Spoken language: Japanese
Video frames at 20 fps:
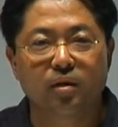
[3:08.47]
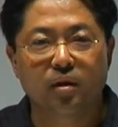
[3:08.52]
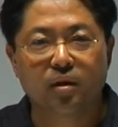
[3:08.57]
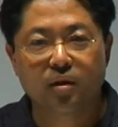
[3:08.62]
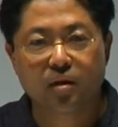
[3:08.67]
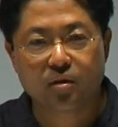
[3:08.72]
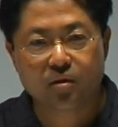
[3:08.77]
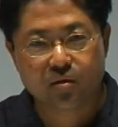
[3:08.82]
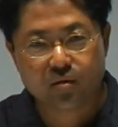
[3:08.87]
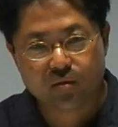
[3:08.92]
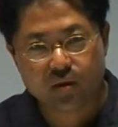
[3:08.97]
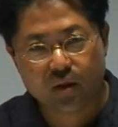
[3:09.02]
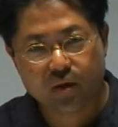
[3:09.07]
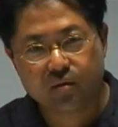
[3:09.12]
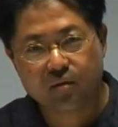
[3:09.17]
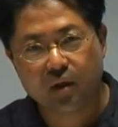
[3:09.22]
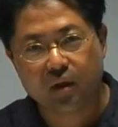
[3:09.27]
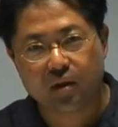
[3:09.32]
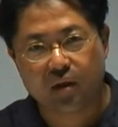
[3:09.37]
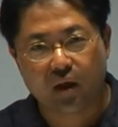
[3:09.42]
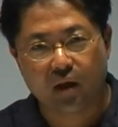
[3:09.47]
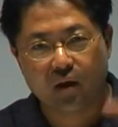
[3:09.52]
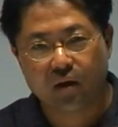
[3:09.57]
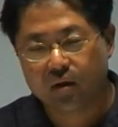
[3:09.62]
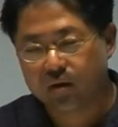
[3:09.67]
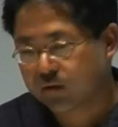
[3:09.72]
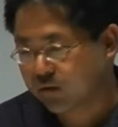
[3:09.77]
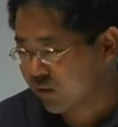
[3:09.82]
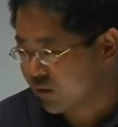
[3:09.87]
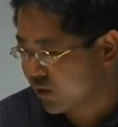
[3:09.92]
大体10年ぐらいで
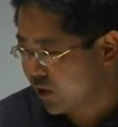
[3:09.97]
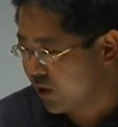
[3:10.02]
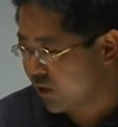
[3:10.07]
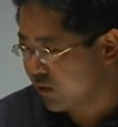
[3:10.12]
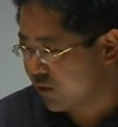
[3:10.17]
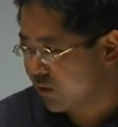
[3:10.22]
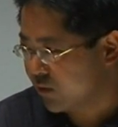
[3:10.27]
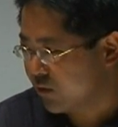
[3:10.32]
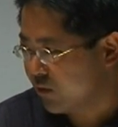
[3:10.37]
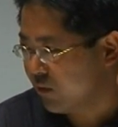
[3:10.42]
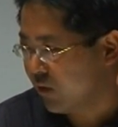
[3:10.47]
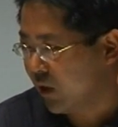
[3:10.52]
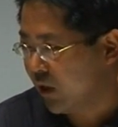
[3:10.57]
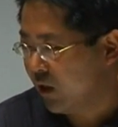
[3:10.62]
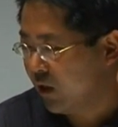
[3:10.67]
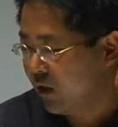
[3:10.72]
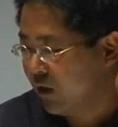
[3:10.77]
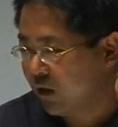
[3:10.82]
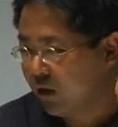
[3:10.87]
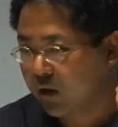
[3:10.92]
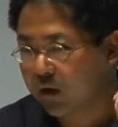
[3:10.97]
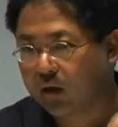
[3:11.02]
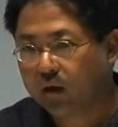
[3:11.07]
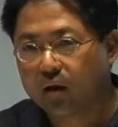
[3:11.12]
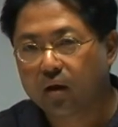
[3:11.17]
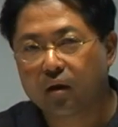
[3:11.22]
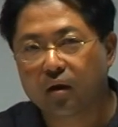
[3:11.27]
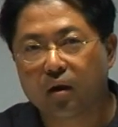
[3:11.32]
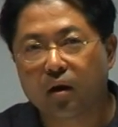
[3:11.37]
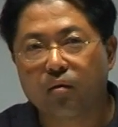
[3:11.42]
そのサイクルっていうのは、
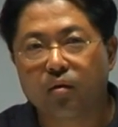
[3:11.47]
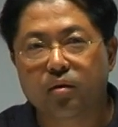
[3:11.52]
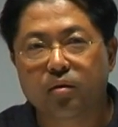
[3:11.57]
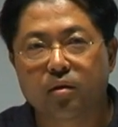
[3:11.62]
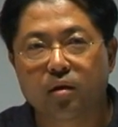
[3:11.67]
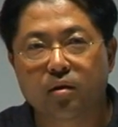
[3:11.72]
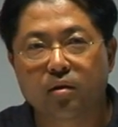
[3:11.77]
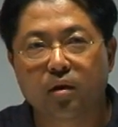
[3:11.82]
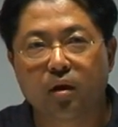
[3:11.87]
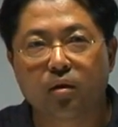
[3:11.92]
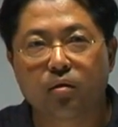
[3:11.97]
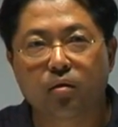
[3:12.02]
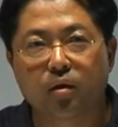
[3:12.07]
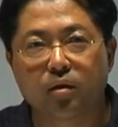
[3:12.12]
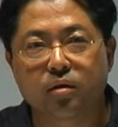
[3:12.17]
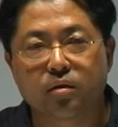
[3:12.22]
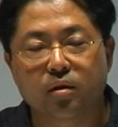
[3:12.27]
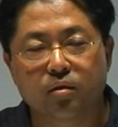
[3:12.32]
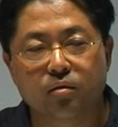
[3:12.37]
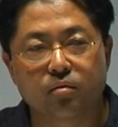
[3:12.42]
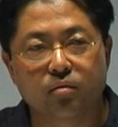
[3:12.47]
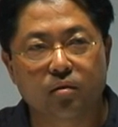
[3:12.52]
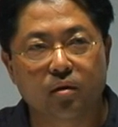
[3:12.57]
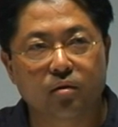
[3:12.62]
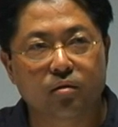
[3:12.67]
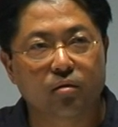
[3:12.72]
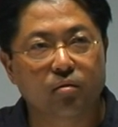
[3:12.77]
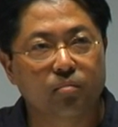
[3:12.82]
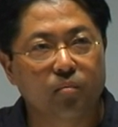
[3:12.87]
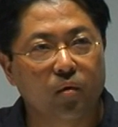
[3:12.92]
えー、変わってったりとかしてくんで
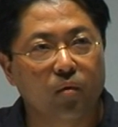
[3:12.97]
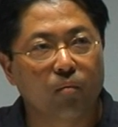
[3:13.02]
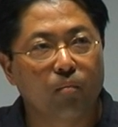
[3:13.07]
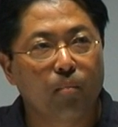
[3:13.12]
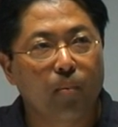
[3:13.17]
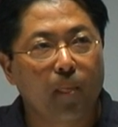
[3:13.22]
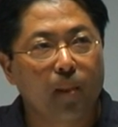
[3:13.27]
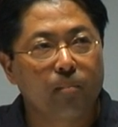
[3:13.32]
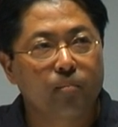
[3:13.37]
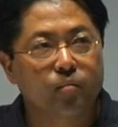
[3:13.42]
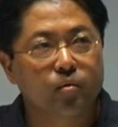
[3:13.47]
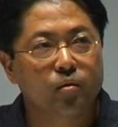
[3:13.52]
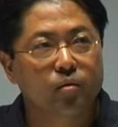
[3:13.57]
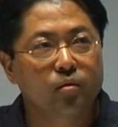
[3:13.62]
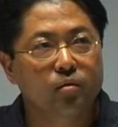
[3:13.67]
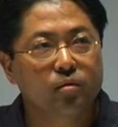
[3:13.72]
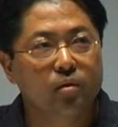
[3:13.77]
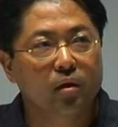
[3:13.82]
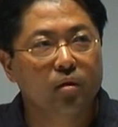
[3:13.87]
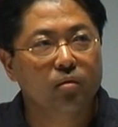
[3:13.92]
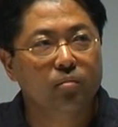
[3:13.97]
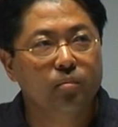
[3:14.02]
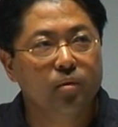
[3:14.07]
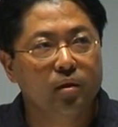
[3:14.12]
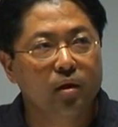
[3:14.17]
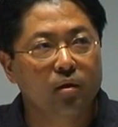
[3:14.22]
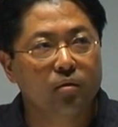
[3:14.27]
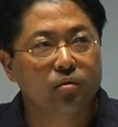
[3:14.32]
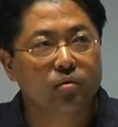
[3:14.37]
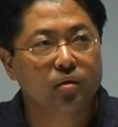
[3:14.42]
すけどもそういったのを見
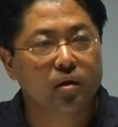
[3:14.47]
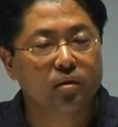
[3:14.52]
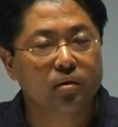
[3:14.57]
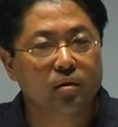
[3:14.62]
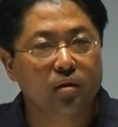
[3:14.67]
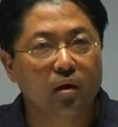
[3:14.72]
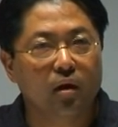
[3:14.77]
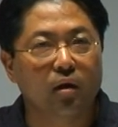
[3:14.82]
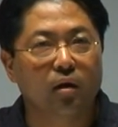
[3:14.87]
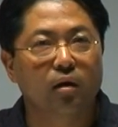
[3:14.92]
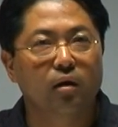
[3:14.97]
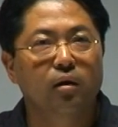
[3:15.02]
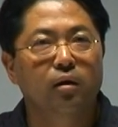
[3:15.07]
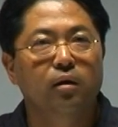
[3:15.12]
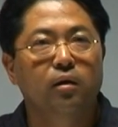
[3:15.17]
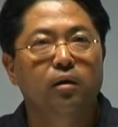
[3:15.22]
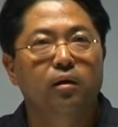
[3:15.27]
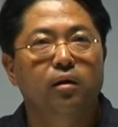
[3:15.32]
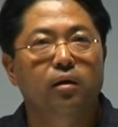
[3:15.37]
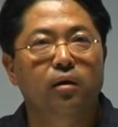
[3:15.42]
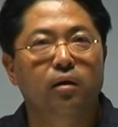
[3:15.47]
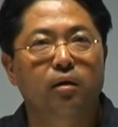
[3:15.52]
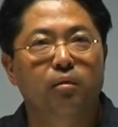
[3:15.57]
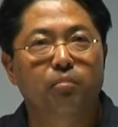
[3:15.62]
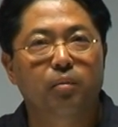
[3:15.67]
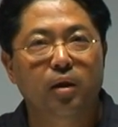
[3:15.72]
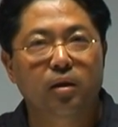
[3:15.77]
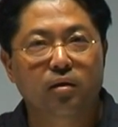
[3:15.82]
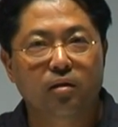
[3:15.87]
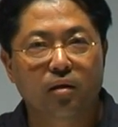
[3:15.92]
てる人たちが
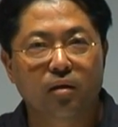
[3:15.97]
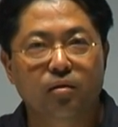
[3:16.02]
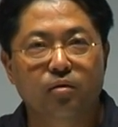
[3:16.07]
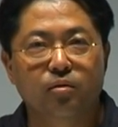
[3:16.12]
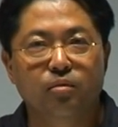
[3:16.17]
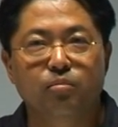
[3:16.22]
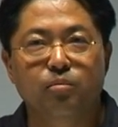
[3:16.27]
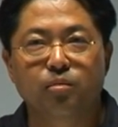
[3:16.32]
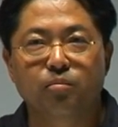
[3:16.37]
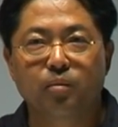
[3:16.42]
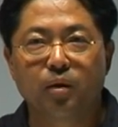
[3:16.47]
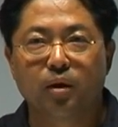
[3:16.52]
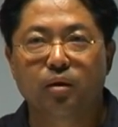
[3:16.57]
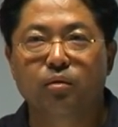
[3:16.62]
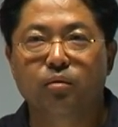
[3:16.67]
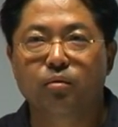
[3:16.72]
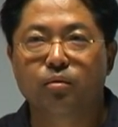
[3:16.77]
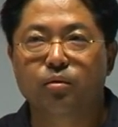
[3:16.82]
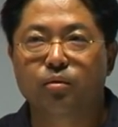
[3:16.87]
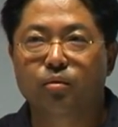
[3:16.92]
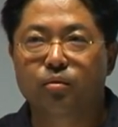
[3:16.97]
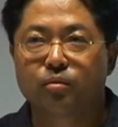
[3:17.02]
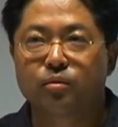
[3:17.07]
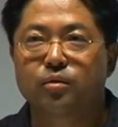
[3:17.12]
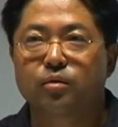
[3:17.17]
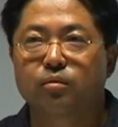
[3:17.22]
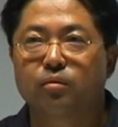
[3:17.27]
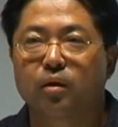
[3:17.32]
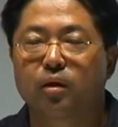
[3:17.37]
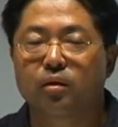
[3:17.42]
えー、全く無名の日本
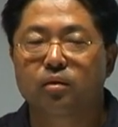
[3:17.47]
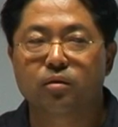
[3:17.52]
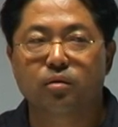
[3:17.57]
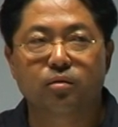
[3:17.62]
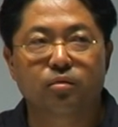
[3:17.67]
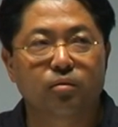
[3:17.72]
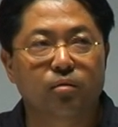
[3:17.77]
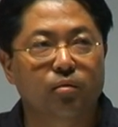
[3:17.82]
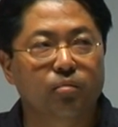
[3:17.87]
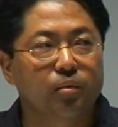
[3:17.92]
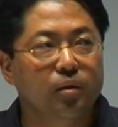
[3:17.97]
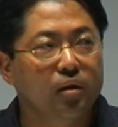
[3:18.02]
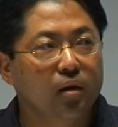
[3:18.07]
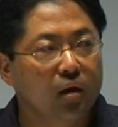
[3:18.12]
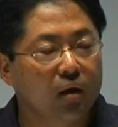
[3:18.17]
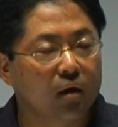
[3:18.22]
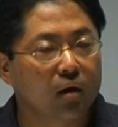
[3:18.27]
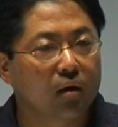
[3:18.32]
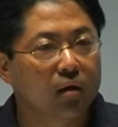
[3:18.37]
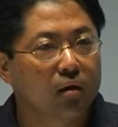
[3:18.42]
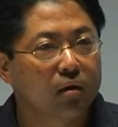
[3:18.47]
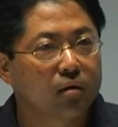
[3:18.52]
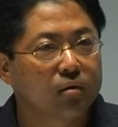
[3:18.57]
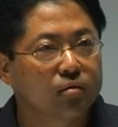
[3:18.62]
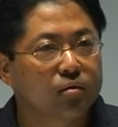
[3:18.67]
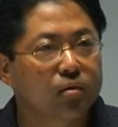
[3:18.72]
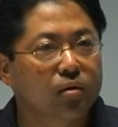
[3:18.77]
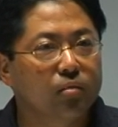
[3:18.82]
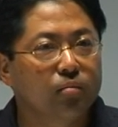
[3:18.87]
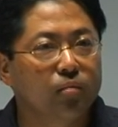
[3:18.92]
人のアーティストを見て
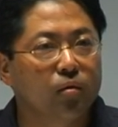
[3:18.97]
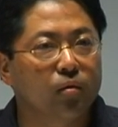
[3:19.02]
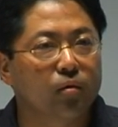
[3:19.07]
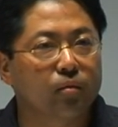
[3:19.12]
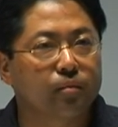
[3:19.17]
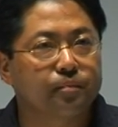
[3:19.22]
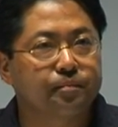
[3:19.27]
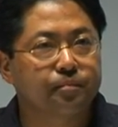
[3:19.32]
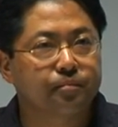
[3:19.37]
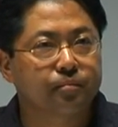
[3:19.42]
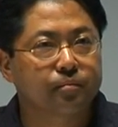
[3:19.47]
それでも